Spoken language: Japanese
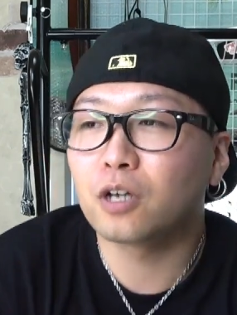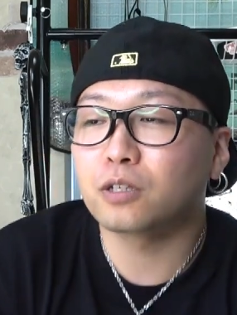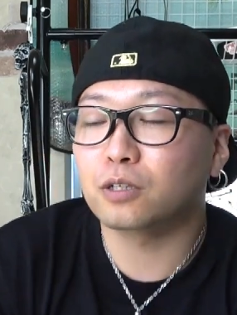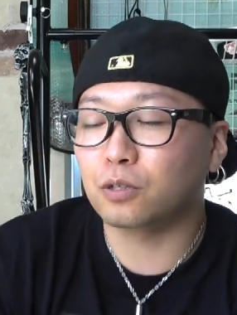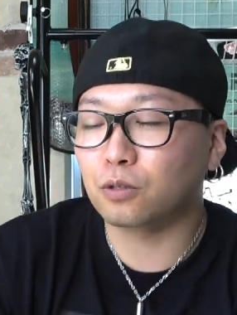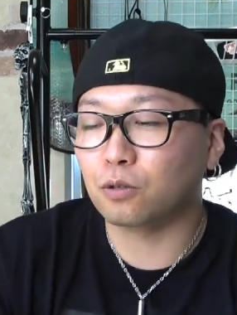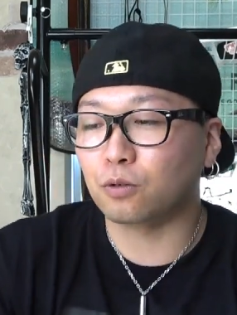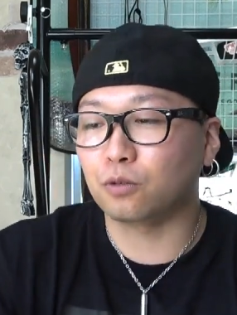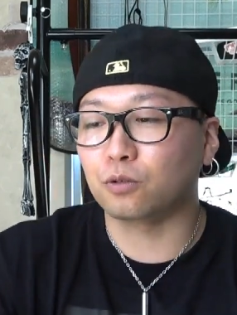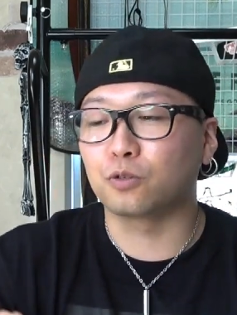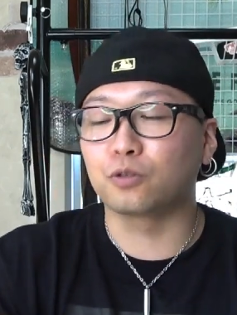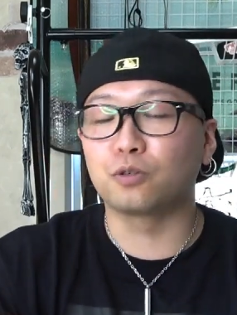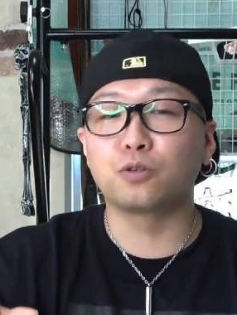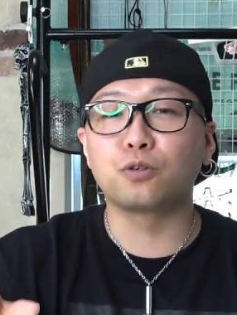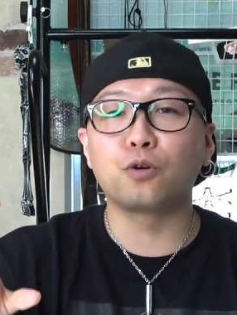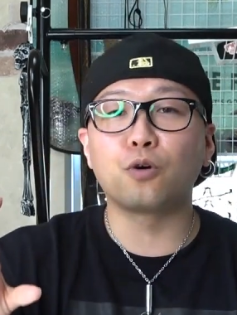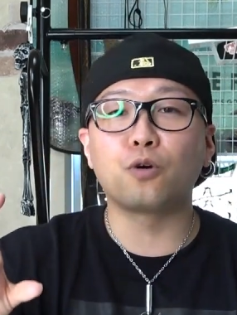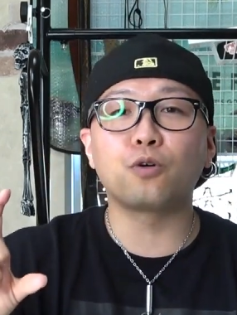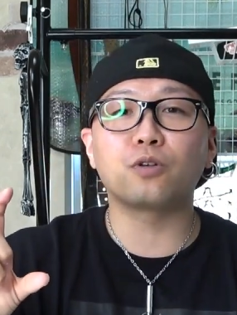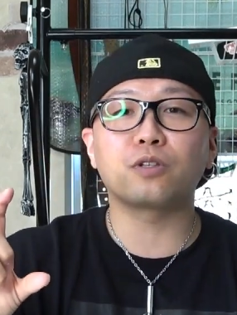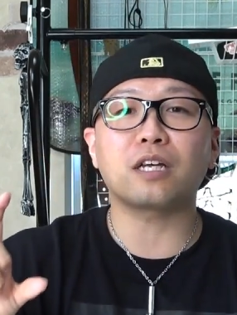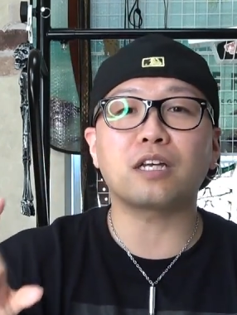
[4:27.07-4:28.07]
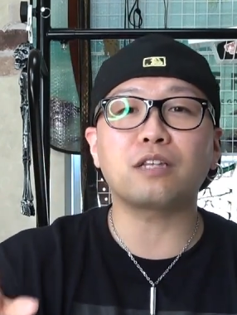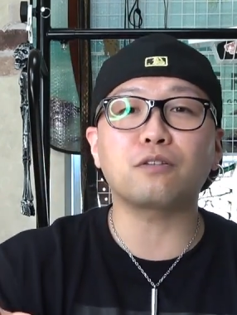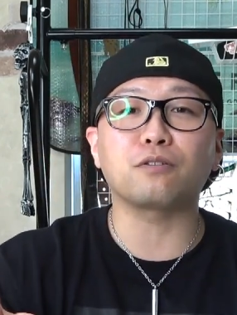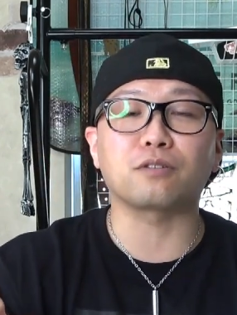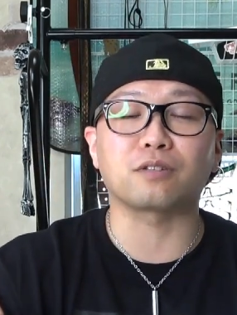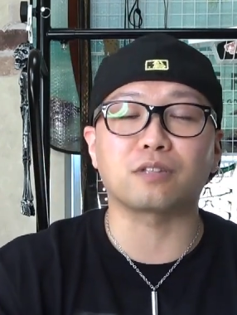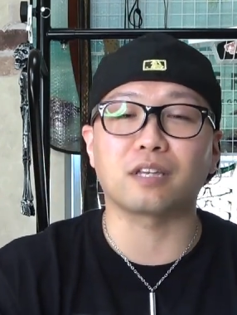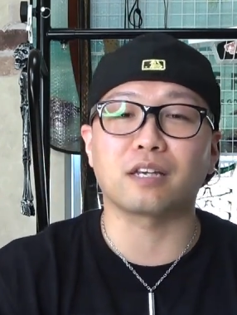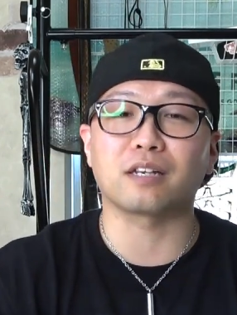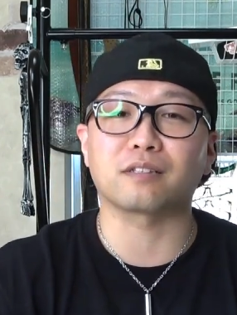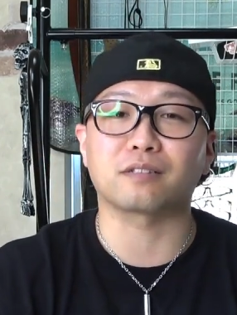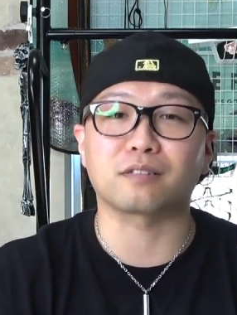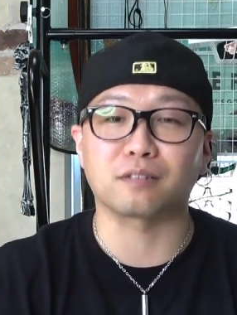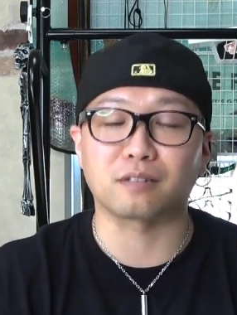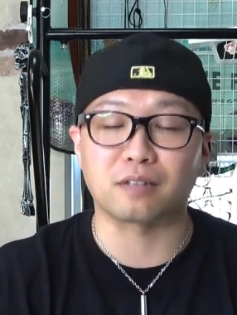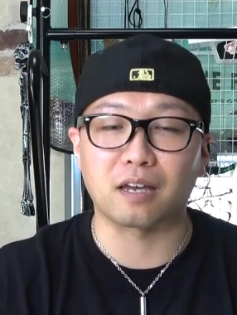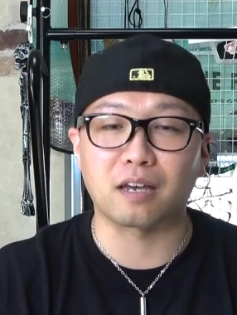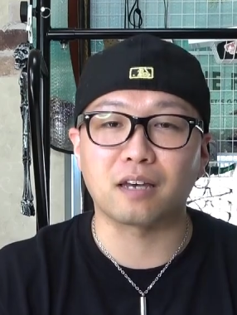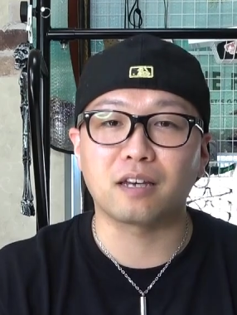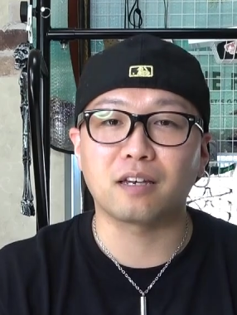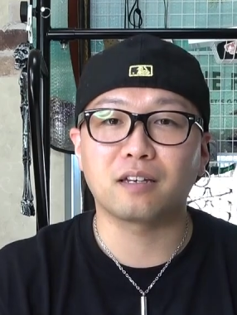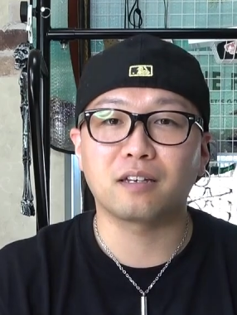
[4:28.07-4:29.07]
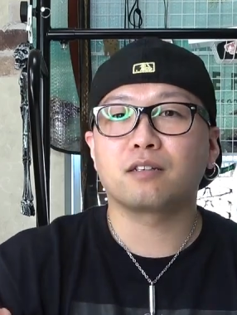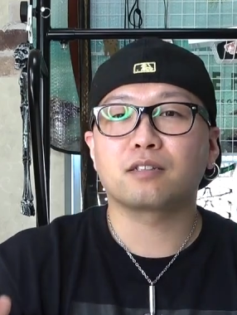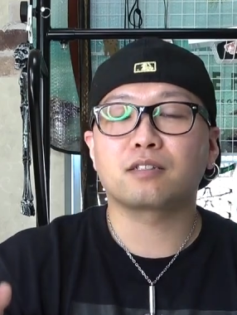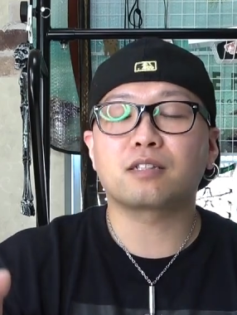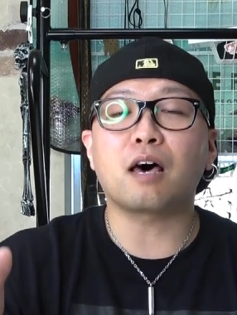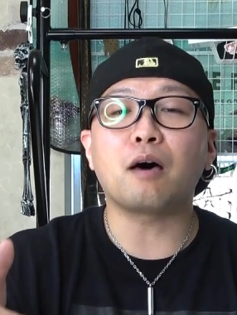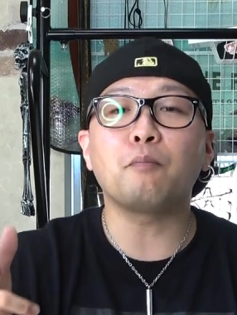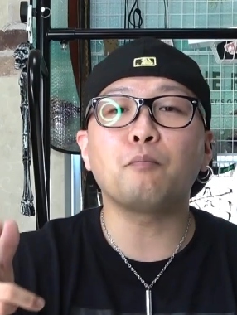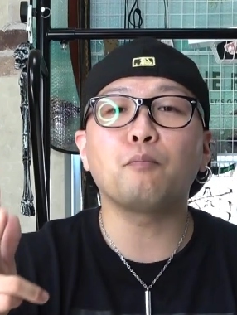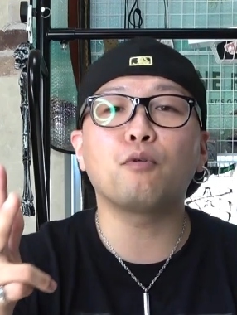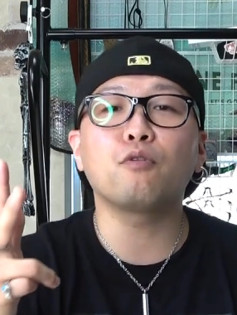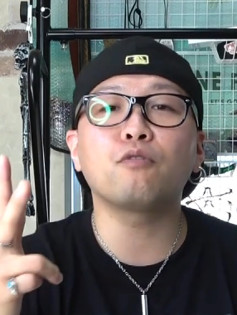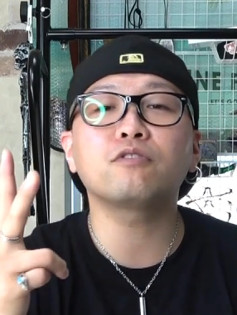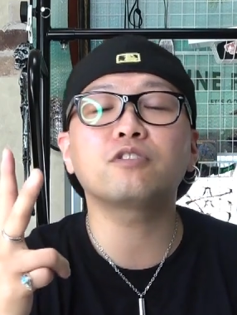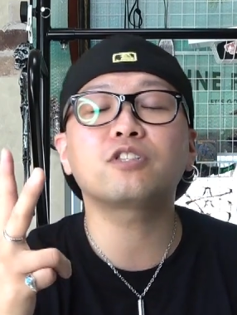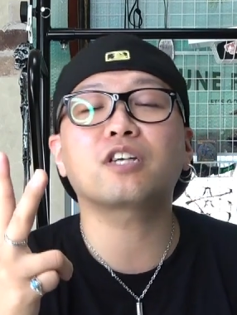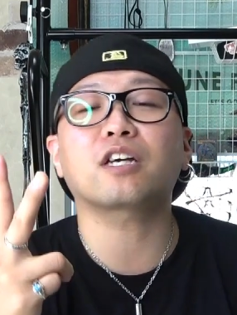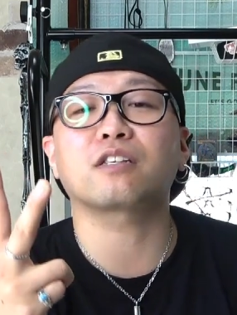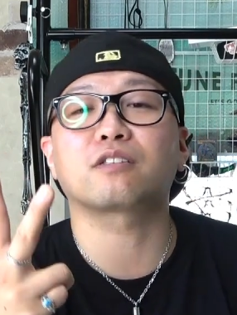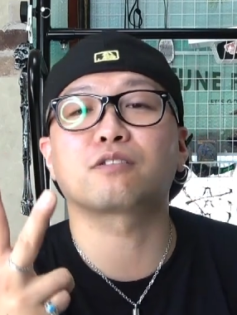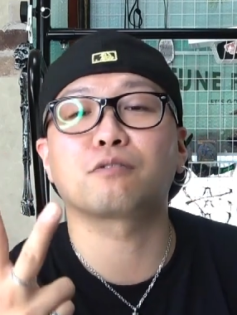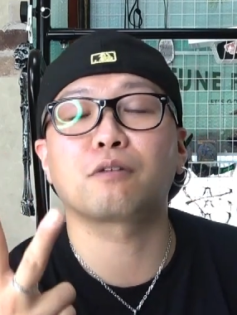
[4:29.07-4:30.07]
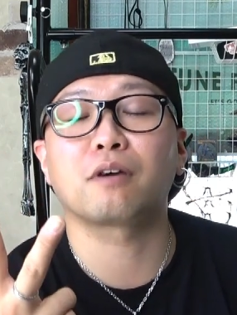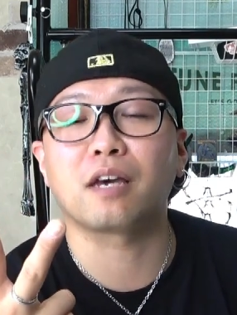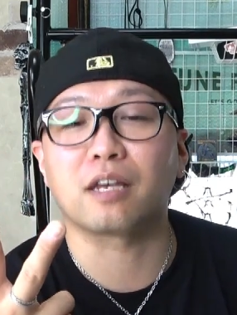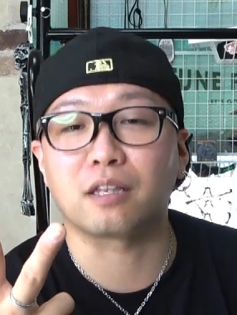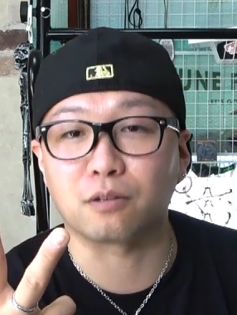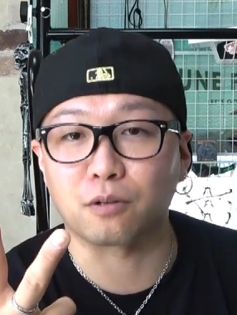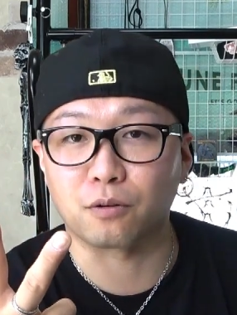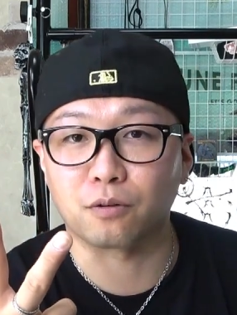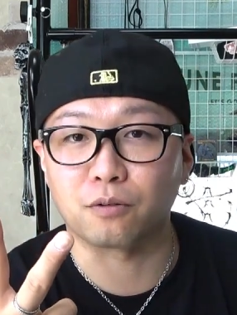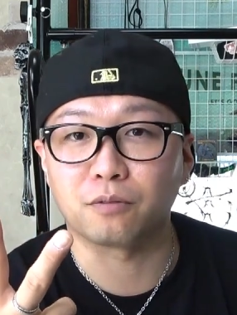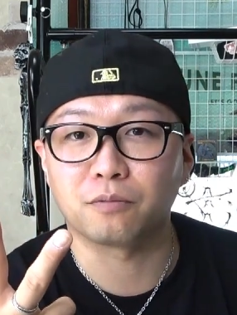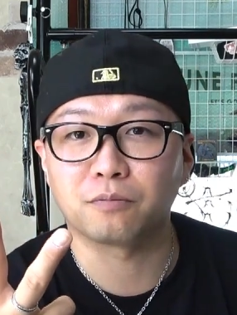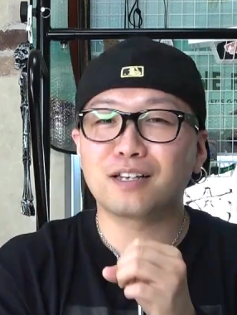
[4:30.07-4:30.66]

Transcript: そのグローナノってやつね、さんぼんしか吸えへんの。